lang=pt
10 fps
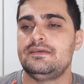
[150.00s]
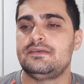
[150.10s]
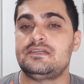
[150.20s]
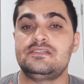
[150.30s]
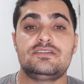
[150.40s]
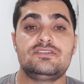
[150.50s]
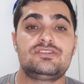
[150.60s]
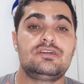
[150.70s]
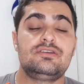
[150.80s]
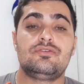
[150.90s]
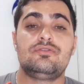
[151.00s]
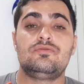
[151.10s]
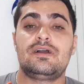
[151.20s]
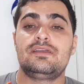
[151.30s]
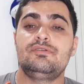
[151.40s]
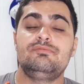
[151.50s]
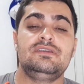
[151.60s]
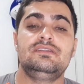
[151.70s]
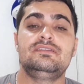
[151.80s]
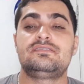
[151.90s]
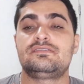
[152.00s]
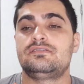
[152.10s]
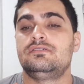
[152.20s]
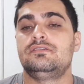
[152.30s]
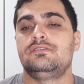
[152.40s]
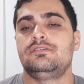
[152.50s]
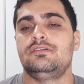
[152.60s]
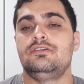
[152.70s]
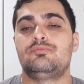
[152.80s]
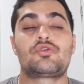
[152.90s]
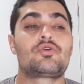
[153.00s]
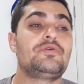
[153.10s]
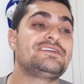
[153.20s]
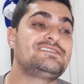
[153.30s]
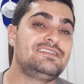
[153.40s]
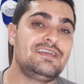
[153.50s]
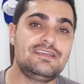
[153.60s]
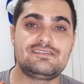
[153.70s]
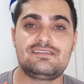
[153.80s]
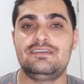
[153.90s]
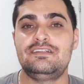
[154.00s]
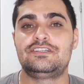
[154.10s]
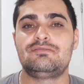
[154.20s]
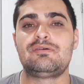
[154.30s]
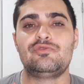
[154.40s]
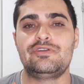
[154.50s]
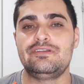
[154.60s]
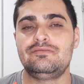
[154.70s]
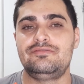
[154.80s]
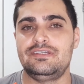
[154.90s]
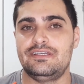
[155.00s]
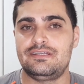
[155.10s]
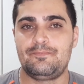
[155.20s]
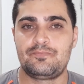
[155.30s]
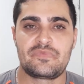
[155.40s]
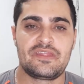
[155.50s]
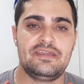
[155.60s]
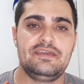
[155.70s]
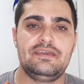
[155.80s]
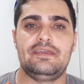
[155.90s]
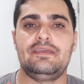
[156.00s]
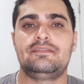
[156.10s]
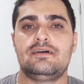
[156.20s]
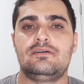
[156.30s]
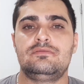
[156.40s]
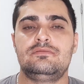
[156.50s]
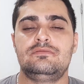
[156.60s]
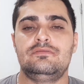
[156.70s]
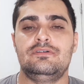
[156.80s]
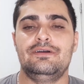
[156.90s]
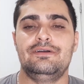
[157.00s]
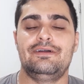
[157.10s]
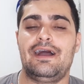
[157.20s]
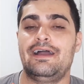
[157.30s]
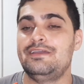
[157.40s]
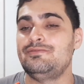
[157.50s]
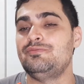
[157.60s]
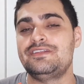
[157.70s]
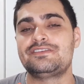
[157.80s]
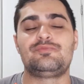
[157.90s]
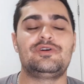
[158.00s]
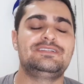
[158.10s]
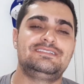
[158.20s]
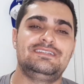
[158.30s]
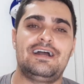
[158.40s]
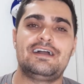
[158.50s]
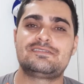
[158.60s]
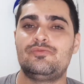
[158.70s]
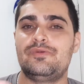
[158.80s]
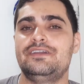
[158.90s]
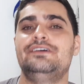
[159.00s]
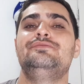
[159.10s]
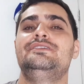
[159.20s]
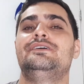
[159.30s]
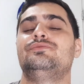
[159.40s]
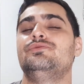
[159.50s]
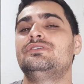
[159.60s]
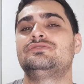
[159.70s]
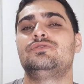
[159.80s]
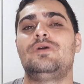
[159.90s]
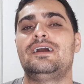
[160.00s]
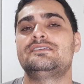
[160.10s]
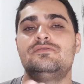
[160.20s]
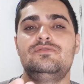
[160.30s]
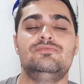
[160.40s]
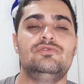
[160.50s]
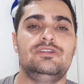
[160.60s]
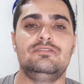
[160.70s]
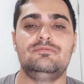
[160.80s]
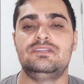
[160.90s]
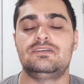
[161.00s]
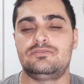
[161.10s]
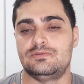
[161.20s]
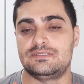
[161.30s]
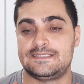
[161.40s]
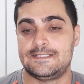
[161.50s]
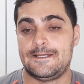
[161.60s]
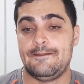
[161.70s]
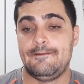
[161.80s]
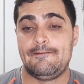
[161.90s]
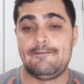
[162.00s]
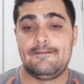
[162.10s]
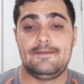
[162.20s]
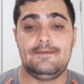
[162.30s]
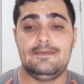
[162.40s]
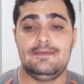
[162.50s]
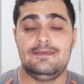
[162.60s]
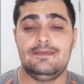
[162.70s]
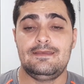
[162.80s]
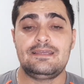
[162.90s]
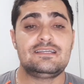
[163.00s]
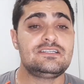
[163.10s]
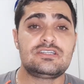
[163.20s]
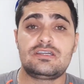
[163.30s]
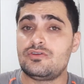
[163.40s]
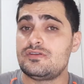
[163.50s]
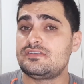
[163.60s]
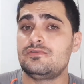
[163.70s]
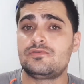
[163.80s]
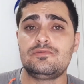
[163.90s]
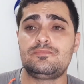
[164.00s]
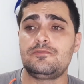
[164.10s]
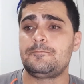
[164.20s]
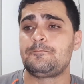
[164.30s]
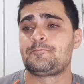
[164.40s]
e aí a gente criou o AM Minis e por coincidência ele chama Murilo Vieira, então, a AM Minis pode ser Aislan Manhã em miniaturas ou Aislan e Murilo miniaturas. E aí a gente criou esse grupo,